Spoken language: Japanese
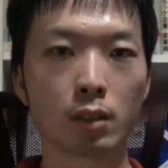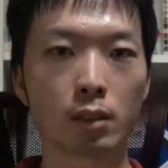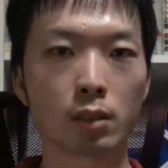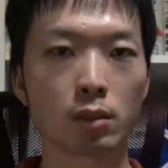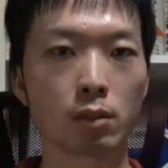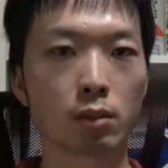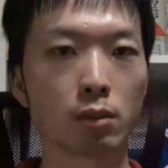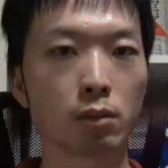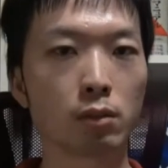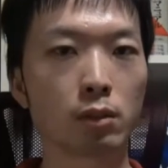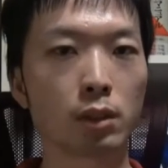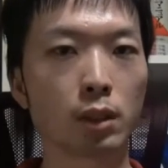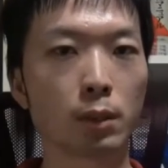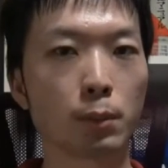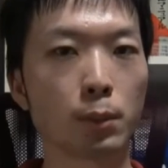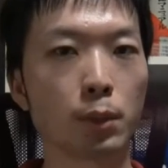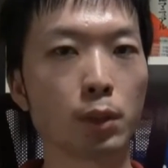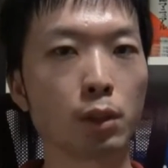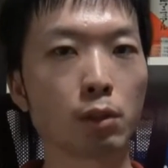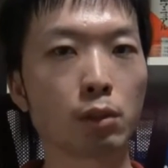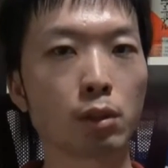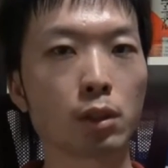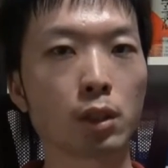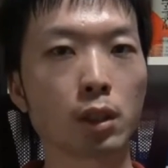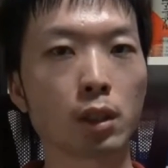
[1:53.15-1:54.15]
そんな魅
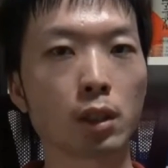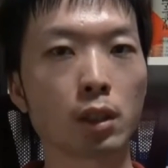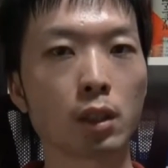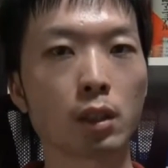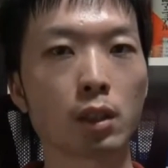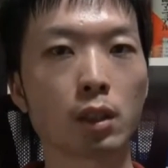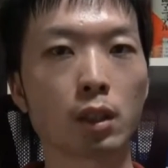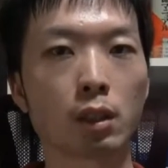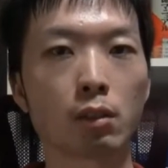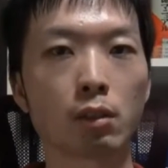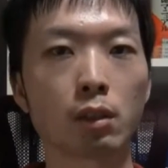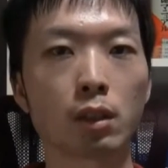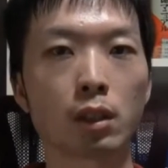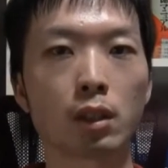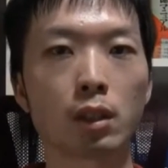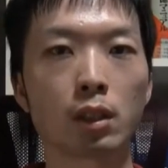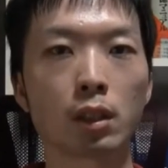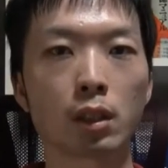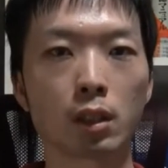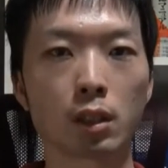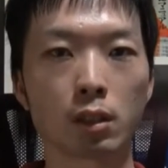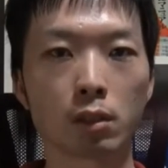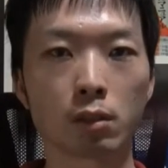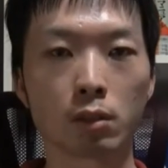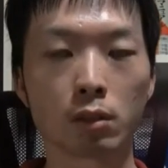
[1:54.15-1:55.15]
力的な学歴
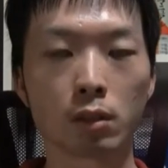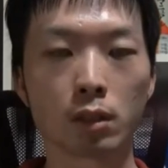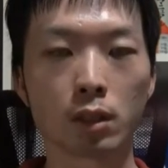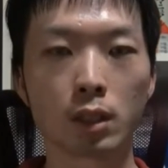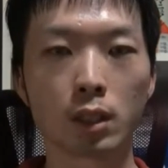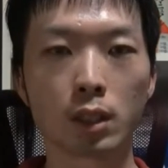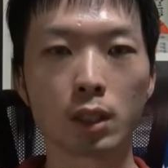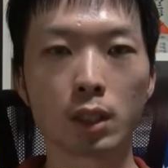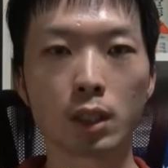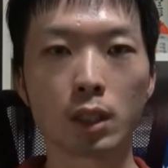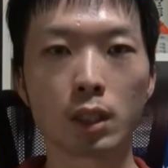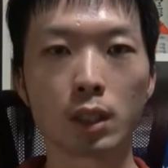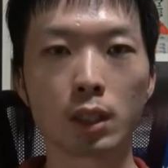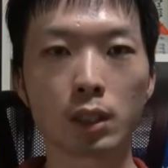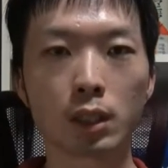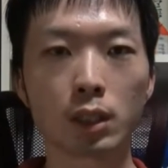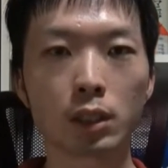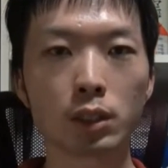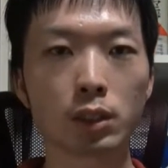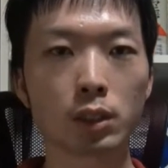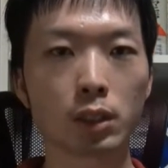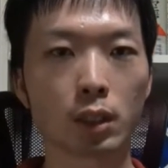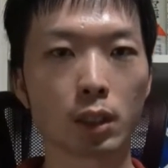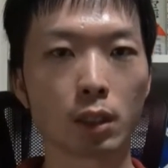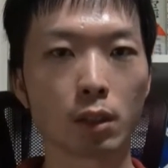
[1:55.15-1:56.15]
だけど果た
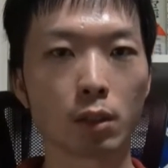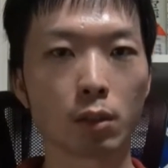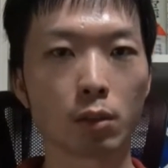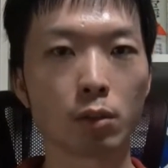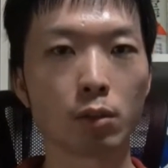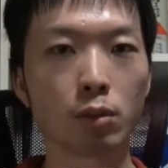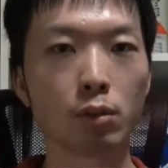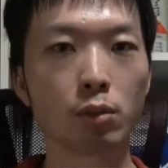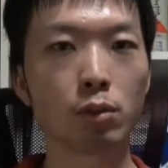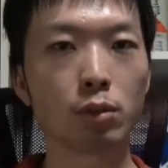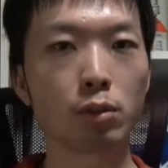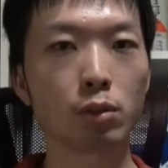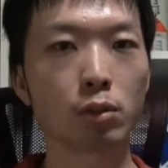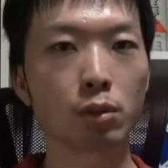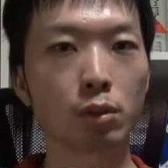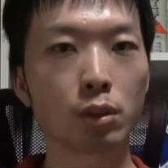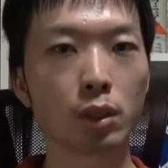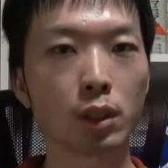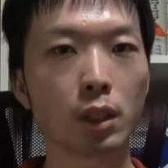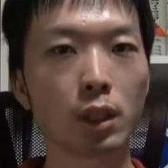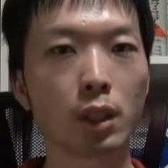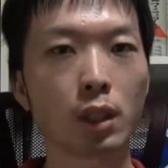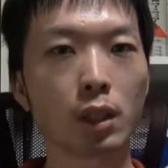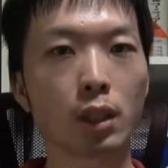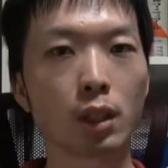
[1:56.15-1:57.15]
して本当
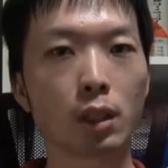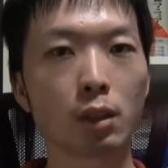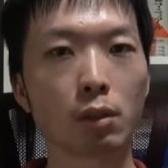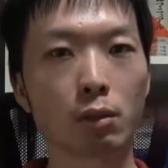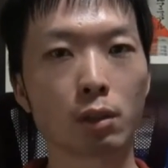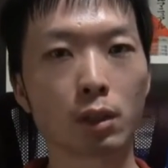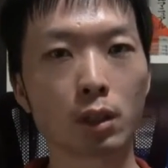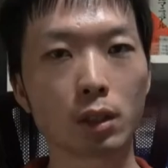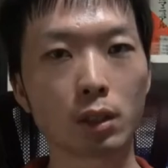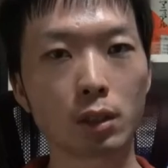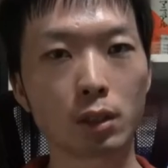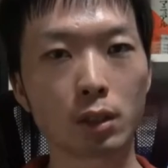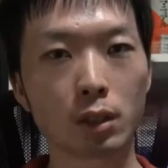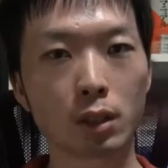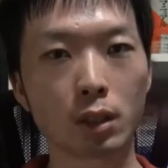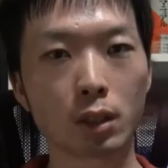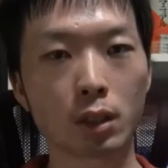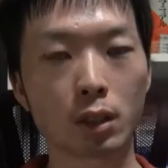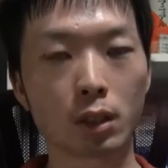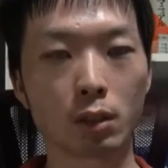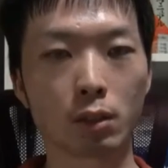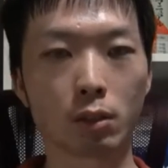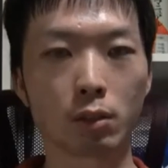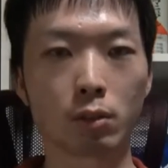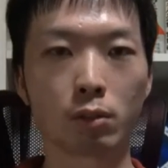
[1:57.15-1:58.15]
にいらないのかっ
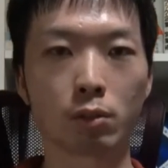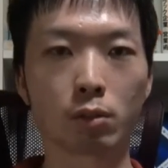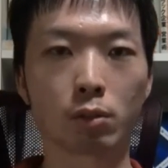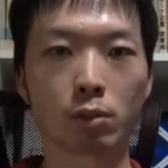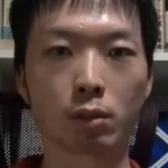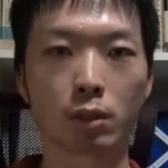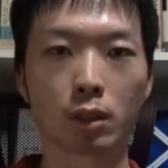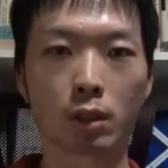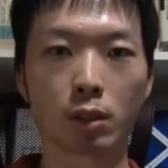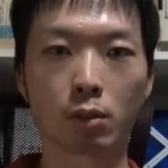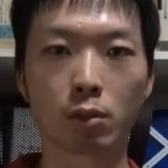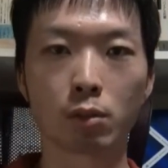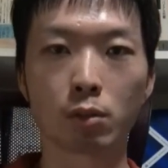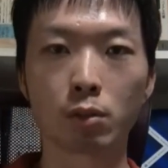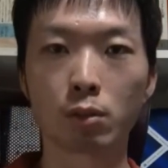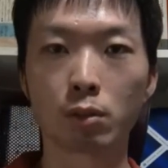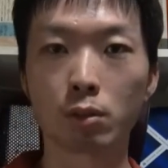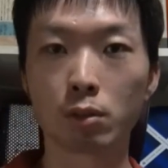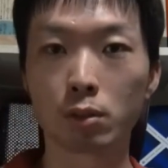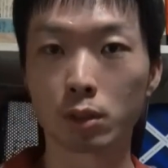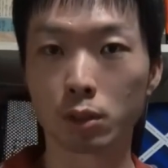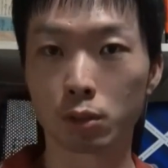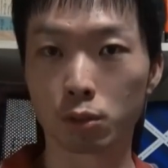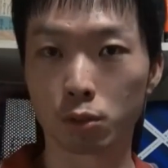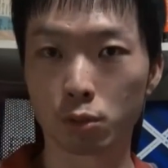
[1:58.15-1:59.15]
ていうことがこの
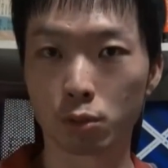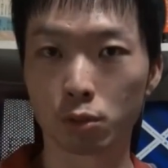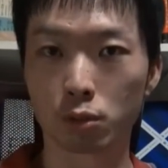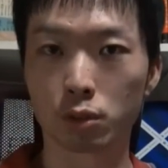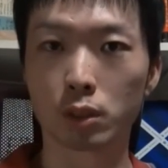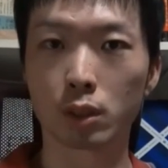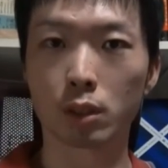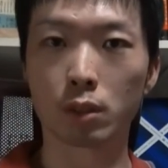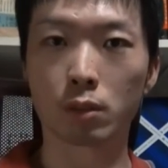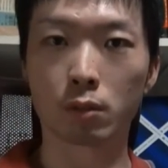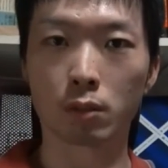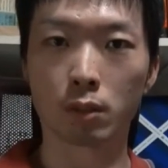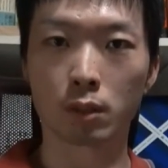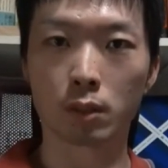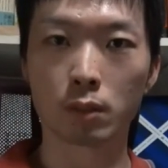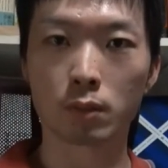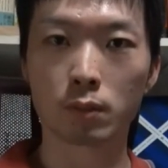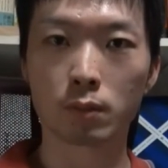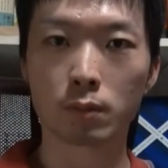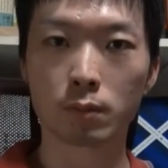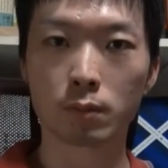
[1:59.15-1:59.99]
本で主張したいのね